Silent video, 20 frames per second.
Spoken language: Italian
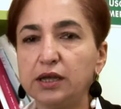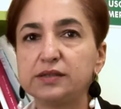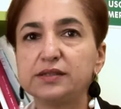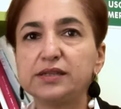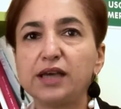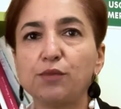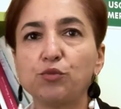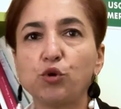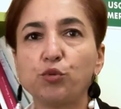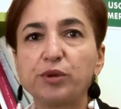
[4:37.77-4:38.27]

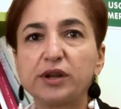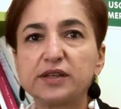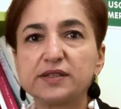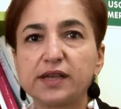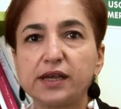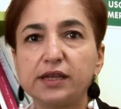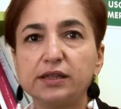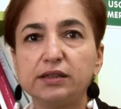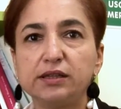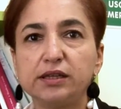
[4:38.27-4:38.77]
Siamo
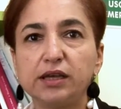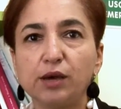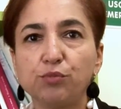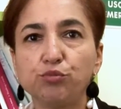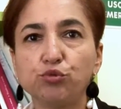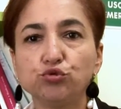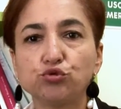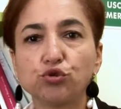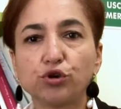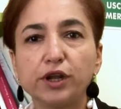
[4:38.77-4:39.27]
presenti
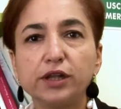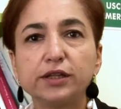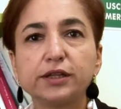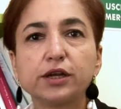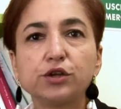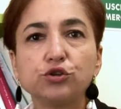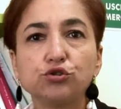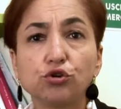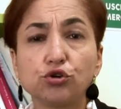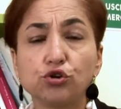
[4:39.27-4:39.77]
appunto nel
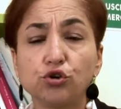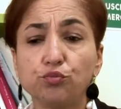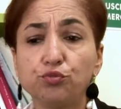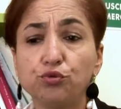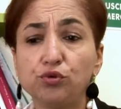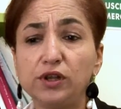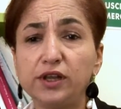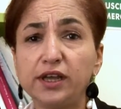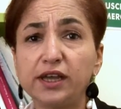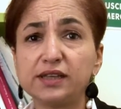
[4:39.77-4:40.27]
territorio
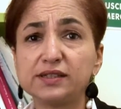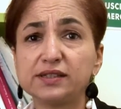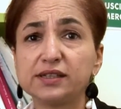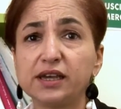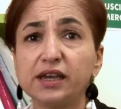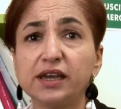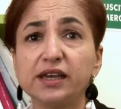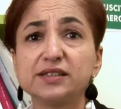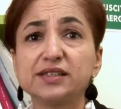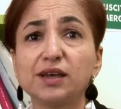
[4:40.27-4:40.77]

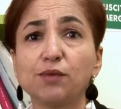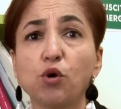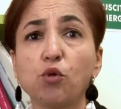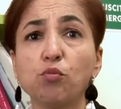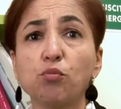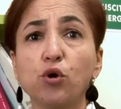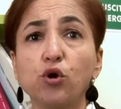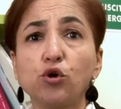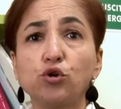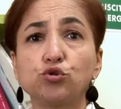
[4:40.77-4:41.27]
pugliese e siamo
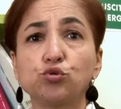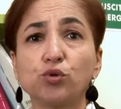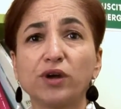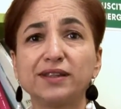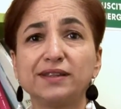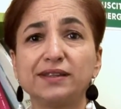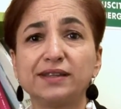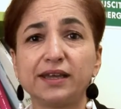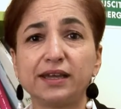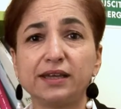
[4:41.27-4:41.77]
molto
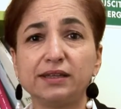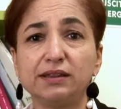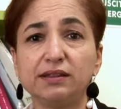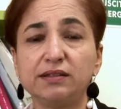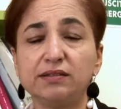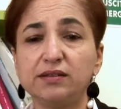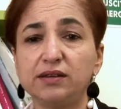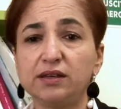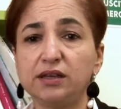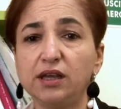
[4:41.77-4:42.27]

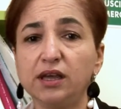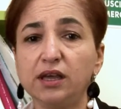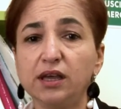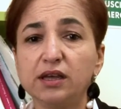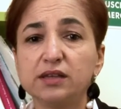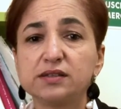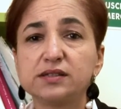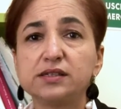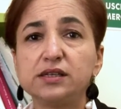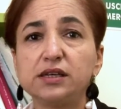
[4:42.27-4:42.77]
attenti
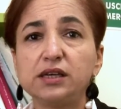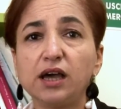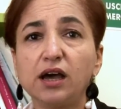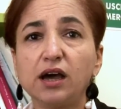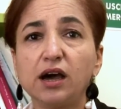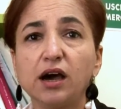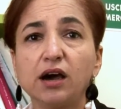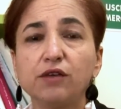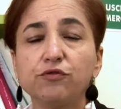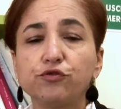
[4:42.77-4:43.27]

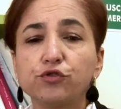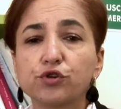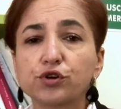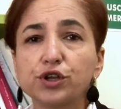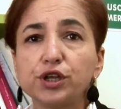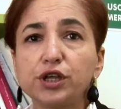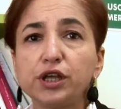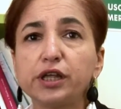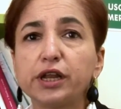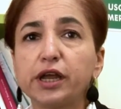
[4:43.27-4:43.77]
sia a
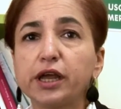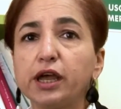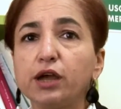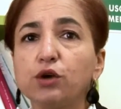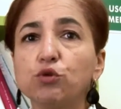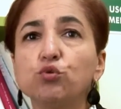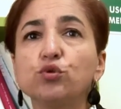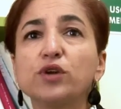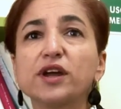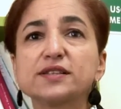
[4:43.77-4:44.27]

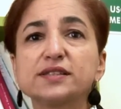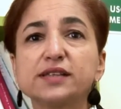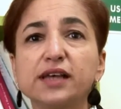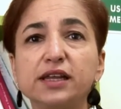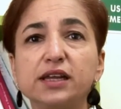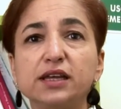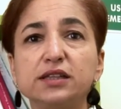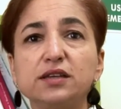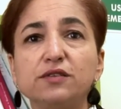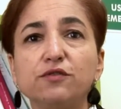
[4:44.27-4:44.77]
fornire una
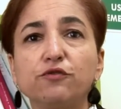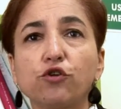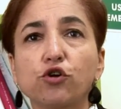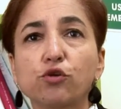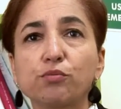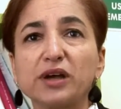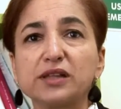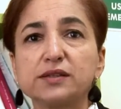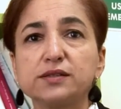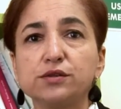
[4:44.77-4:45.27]
serie di
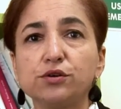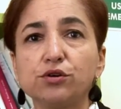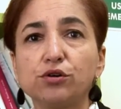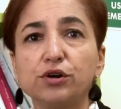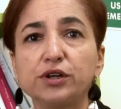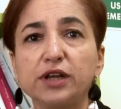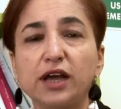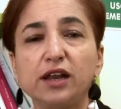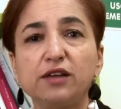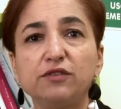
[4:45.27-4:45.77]

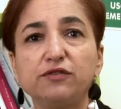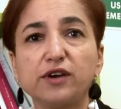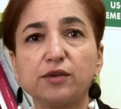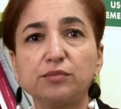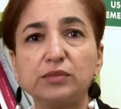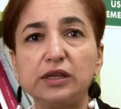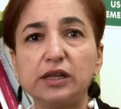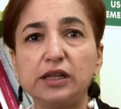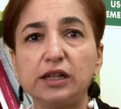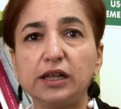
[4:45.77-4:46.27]
informazioni alle
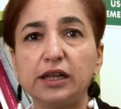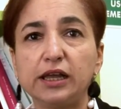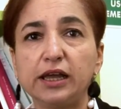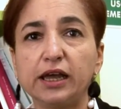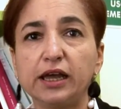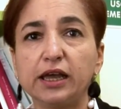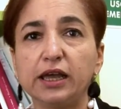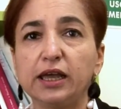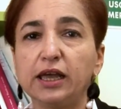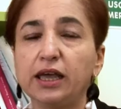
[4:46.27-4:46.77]

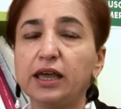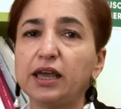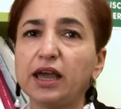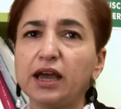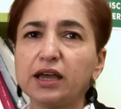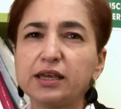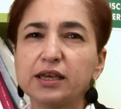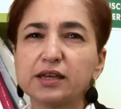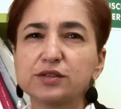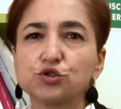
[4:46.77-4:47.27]
famiglie e
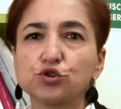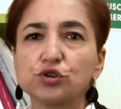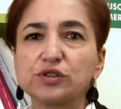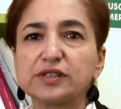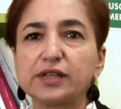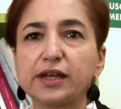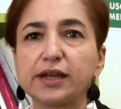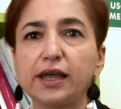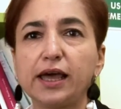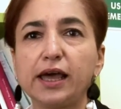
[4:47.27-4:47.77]
anche a
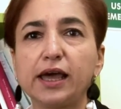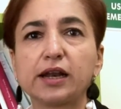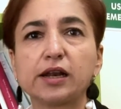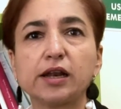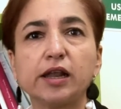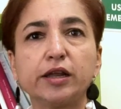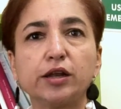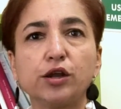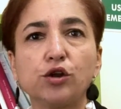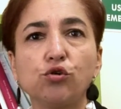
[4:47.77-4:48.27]

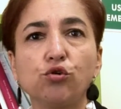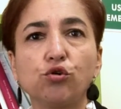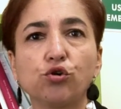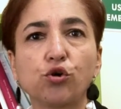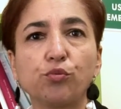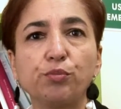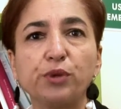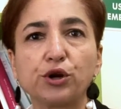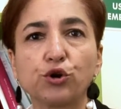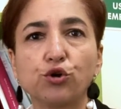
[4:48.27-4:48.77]
sostenerle nel
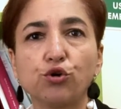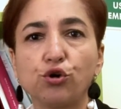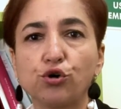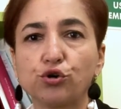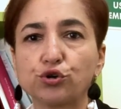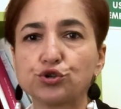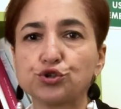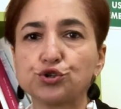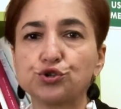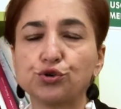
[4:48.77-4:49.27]
loro
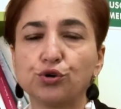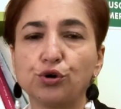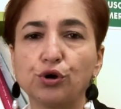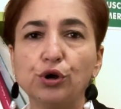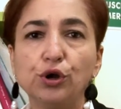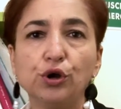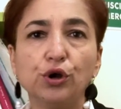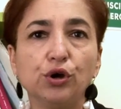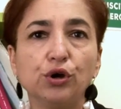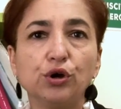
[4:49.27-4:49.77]
percorso
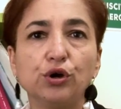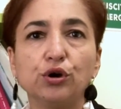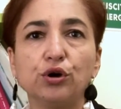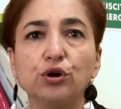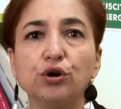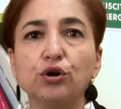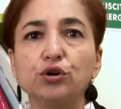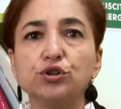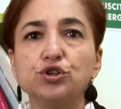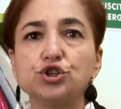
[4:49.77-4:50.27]

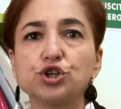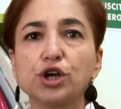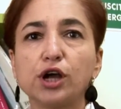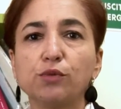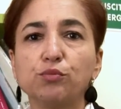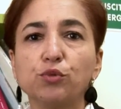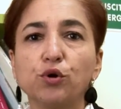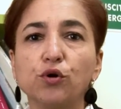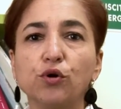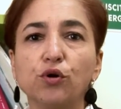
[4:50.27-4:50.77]
eh,
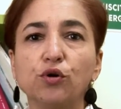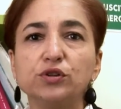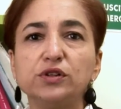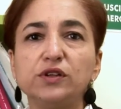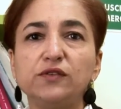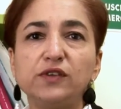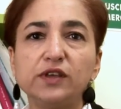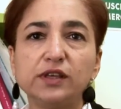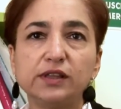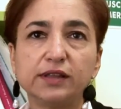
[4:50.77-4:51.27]
diciamo,
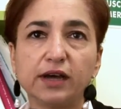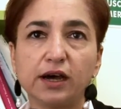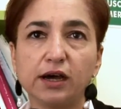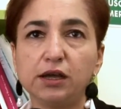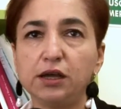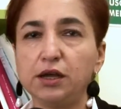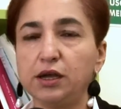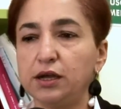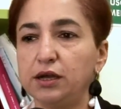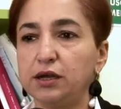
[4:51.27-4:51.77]
di vita
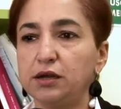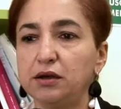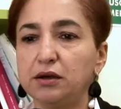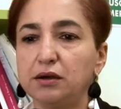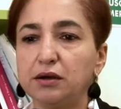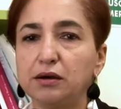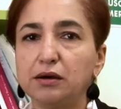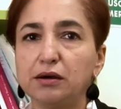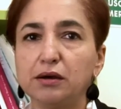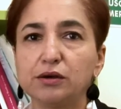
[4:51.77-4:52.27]

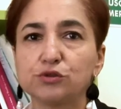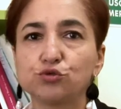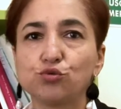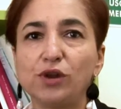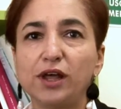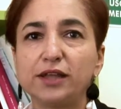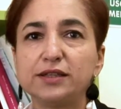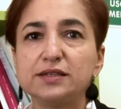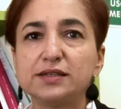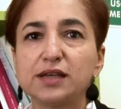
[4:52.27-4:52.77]
eh,
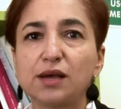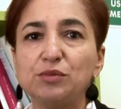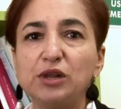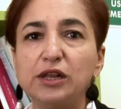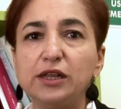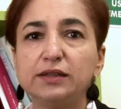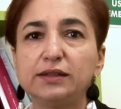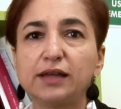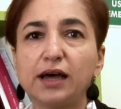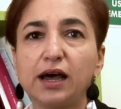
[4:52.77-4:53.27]
sulla
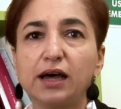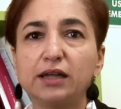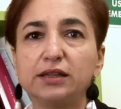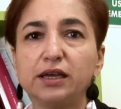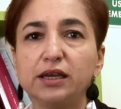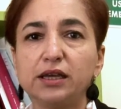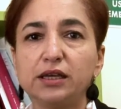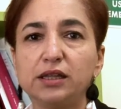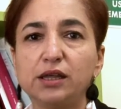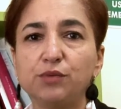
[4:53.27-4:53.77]
disabilità
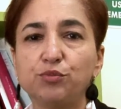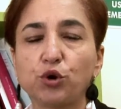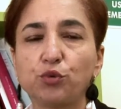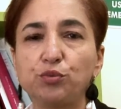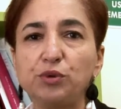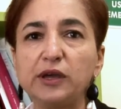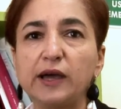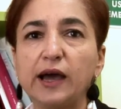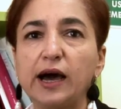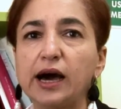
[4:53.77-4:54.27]
dei, dei
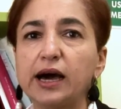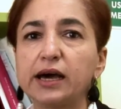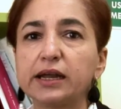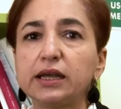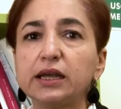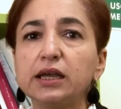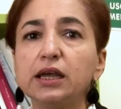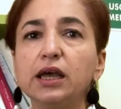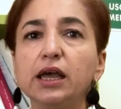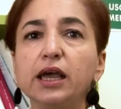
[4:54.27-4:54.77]
propri
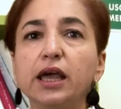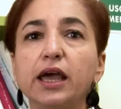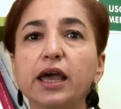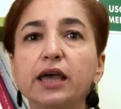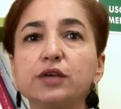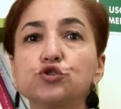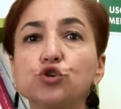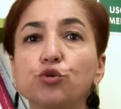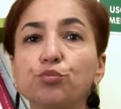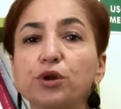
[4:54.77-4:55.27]
cari
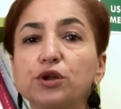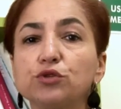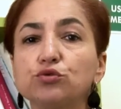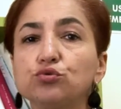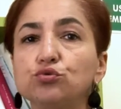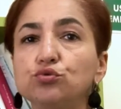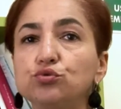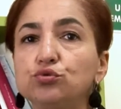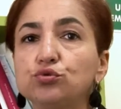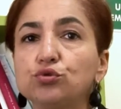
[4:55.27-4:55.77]
e
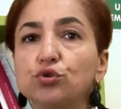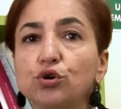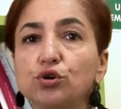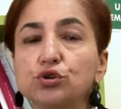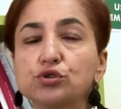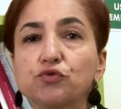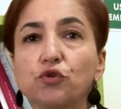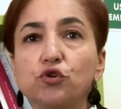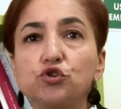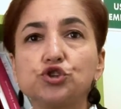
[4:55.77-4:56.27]

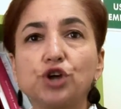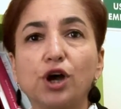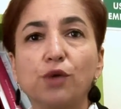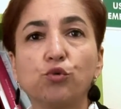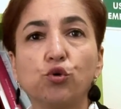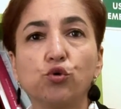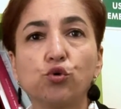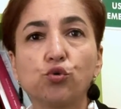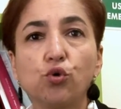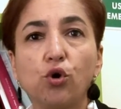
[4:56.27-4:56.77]
soprattutto
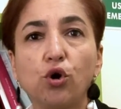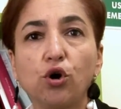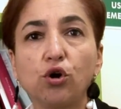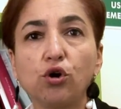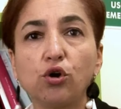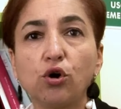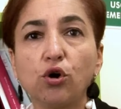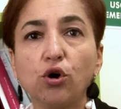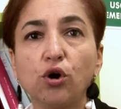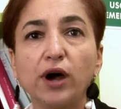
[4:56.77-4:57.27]
svolgiamo un
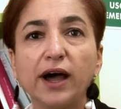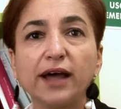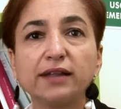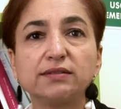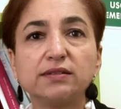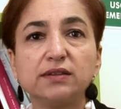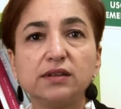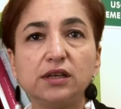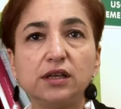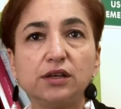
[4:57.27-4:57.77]
ruolo
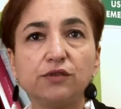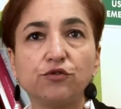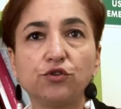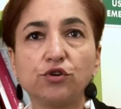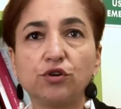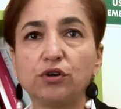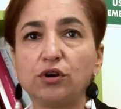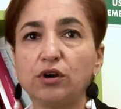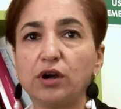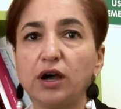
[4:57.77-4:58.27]

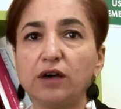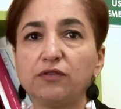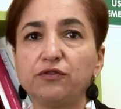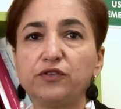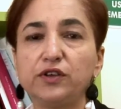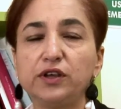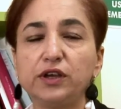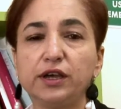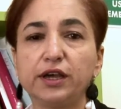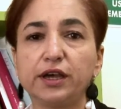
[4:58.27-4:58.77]
attivo
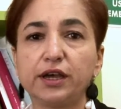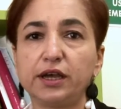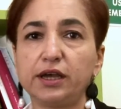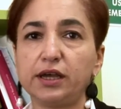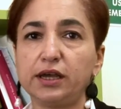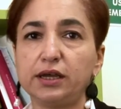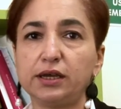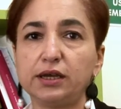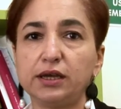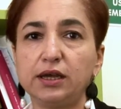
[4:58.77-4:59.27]

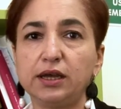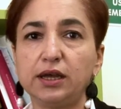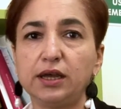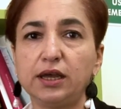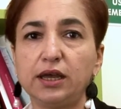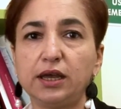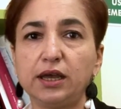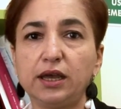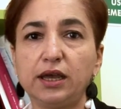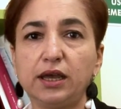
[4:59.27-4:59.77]
affinché
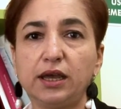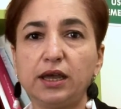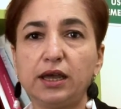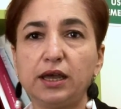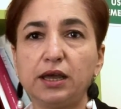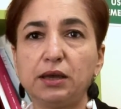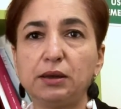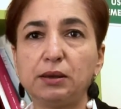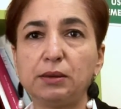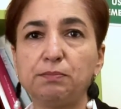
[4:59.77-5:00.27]

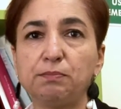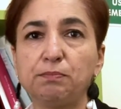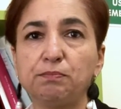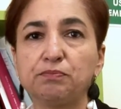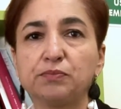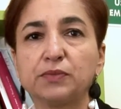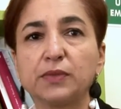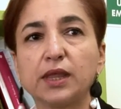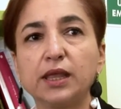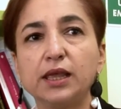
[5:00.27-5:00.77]
eh,
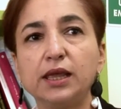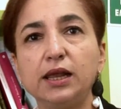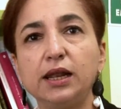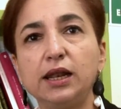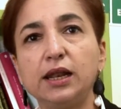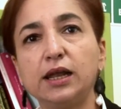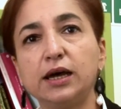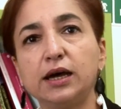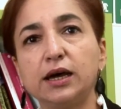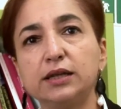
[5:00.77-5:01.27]

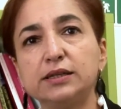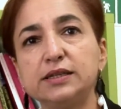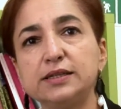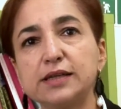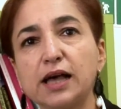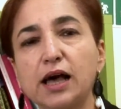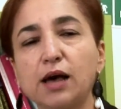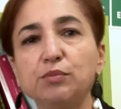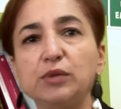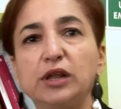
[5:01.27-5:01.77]
il
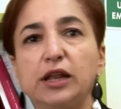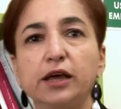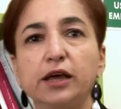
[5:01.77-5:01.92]
disabile,